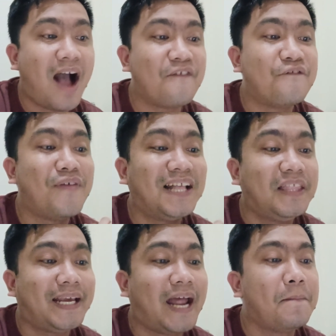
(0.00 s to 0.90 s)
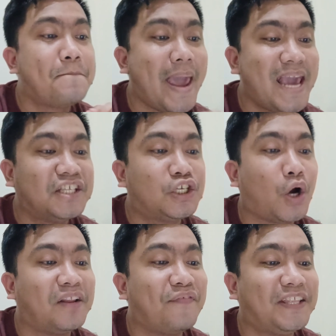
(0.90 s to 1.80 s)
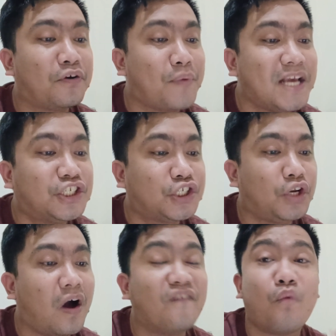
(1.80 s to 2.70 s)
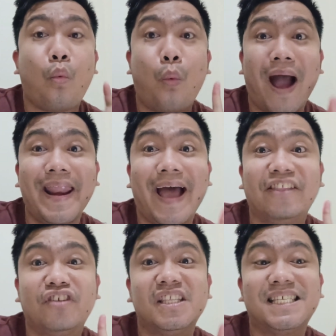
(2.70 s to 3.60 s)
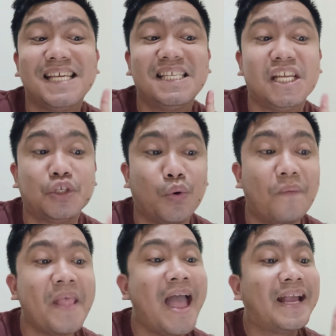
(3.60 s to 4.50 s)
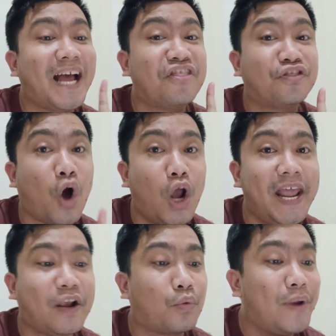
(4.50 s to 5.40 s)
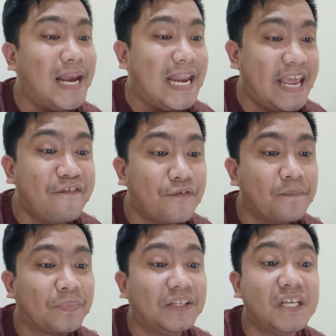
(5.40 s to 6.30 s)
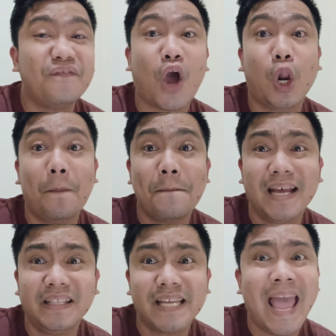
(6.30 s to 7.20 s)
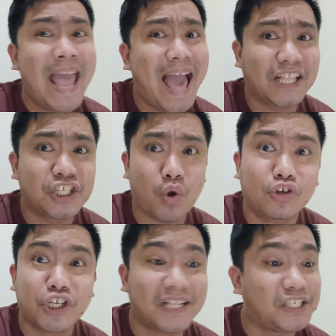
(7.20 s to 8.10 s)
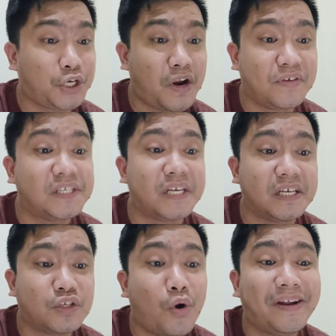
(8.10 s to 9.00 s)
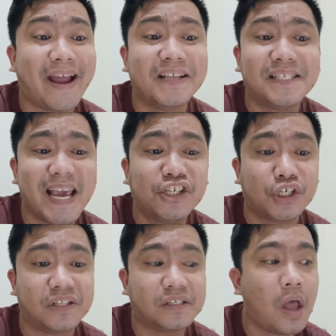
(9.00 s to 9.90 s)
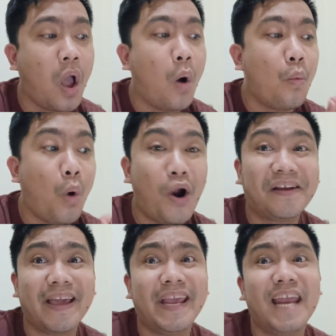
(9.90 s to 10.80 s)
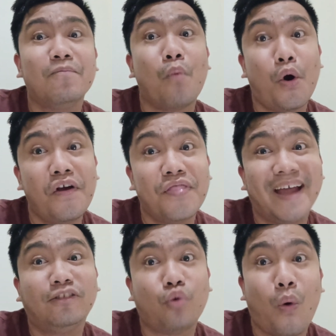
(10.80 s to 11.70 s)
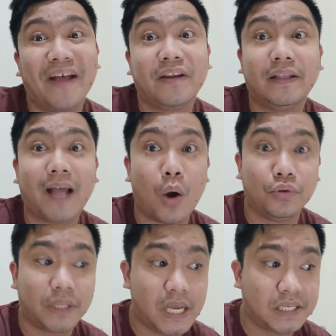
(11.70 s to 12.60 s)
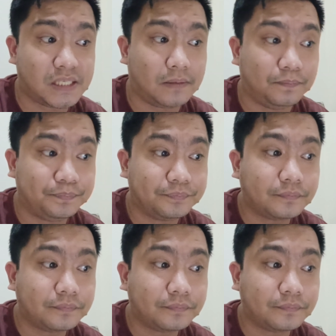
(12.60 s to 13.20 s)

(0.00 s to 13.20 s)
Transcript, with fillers: a Vatican-based confederation of 162 Catholic relief development, and social services organizations working in more than 200 countries.